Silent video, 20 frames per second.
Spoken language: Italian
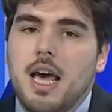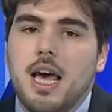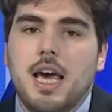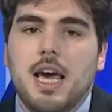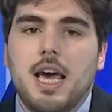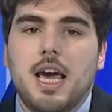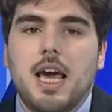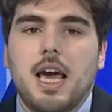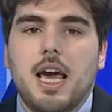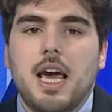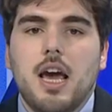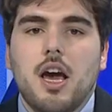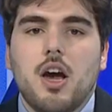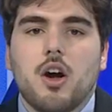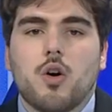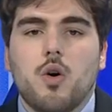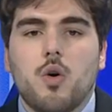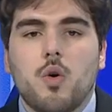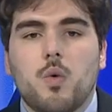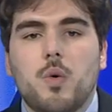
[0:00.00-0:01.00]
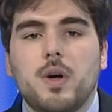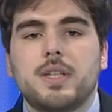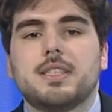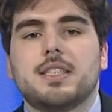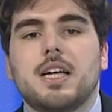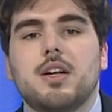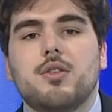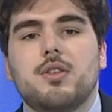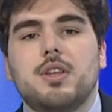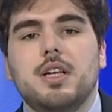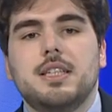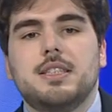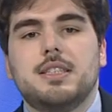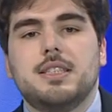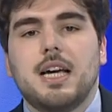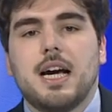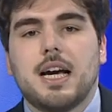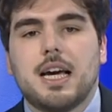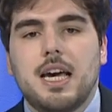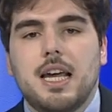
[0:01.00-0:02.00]
E con questa
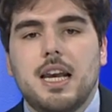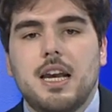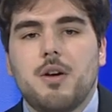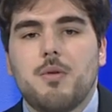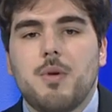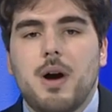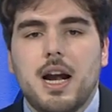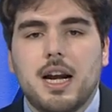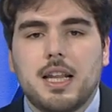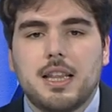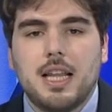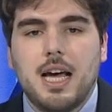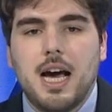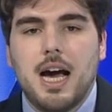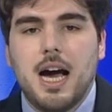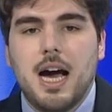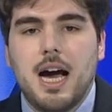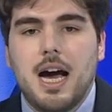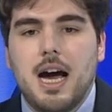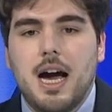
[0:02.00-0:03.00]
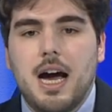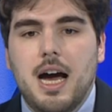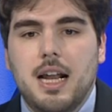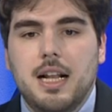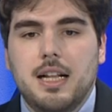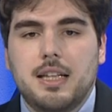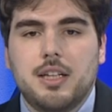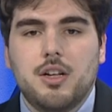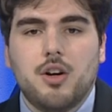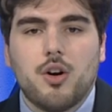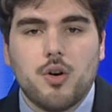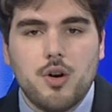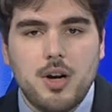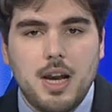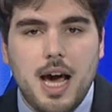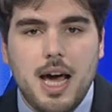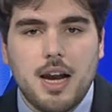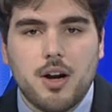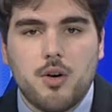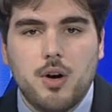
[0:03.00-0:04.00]
notizia che riguarda il tiro con
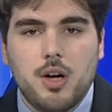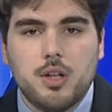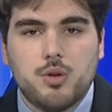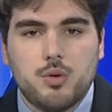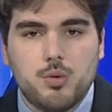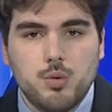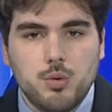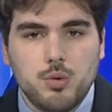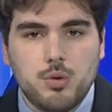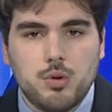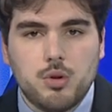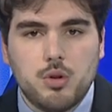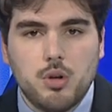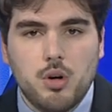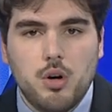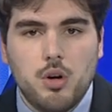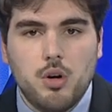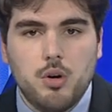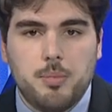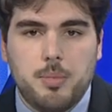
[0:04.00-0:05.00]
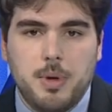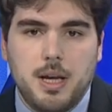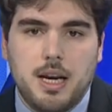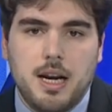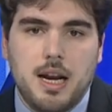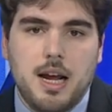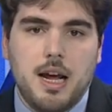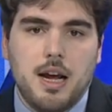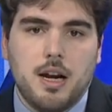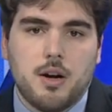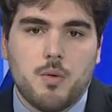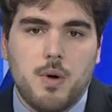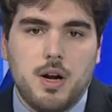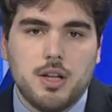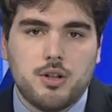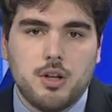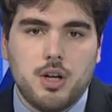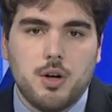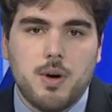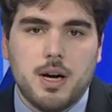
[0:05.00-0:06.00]
l'arco è tutto, per eh,
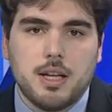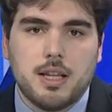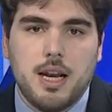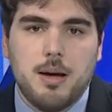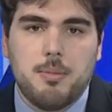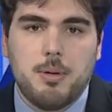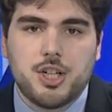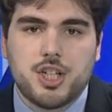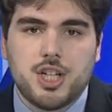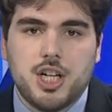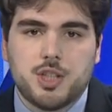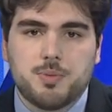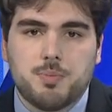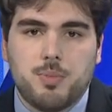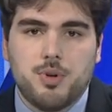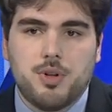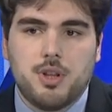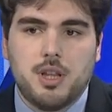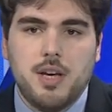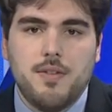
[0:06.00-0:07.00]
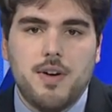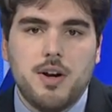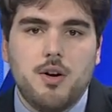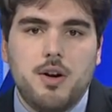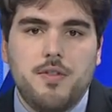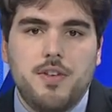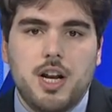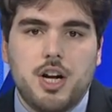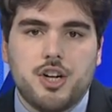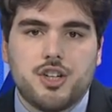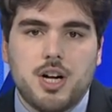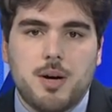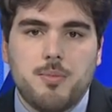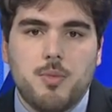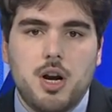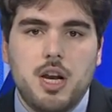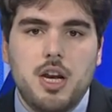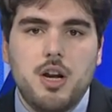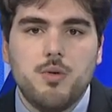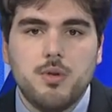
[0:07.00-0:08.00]
quanto riguarda la pagina sportiva noi vi
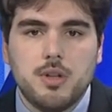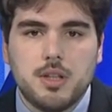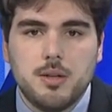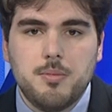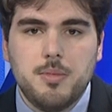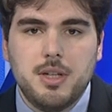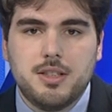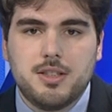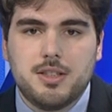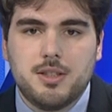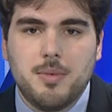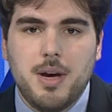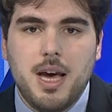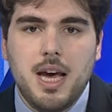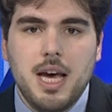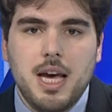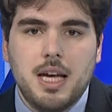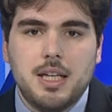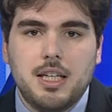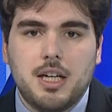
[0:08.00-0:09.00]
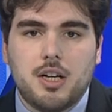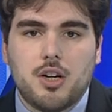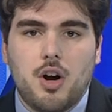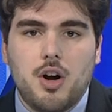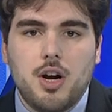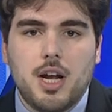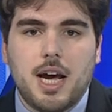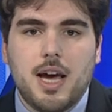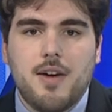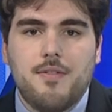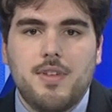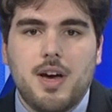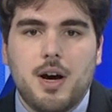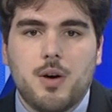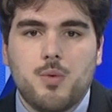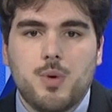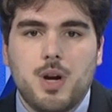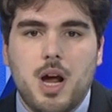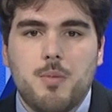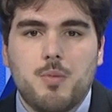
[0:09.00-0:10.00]
lasciamo alle ultimissime di cronaca e vi
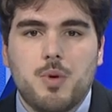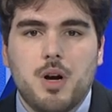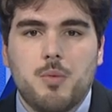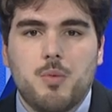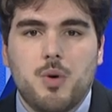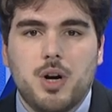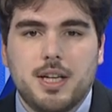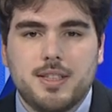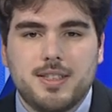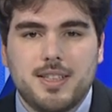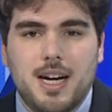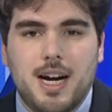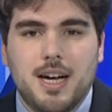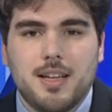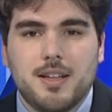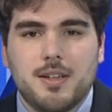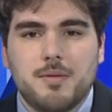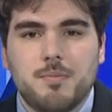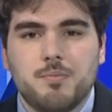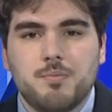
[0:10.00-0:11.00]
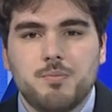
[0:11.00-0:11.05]
auguriamo una buona serata.